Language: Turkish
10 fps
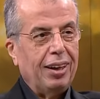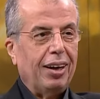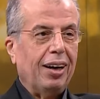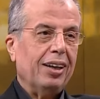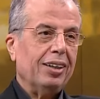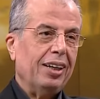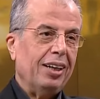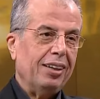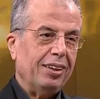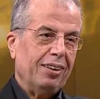
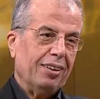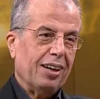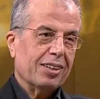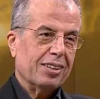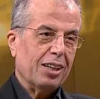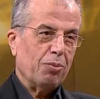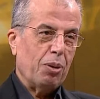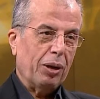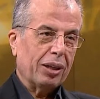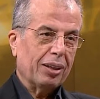aileleri rahatsız
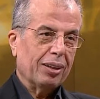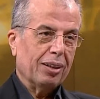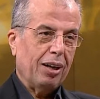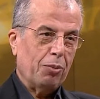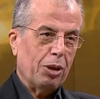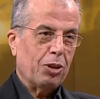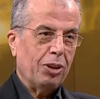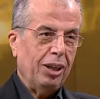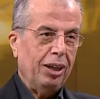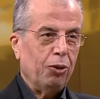etmemek
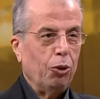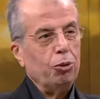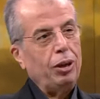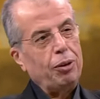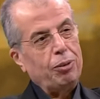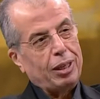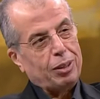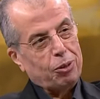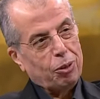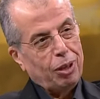amacıyla onun evine
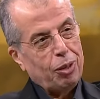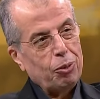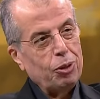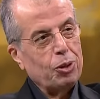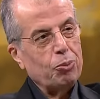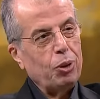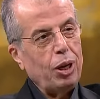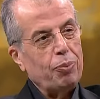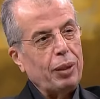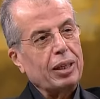gidiyorlar. Onun için
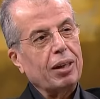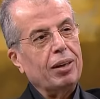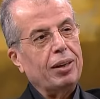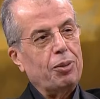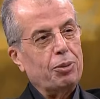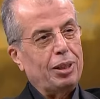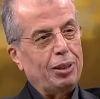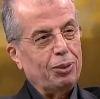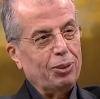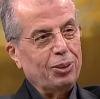buraya bekarlar evi deniyor.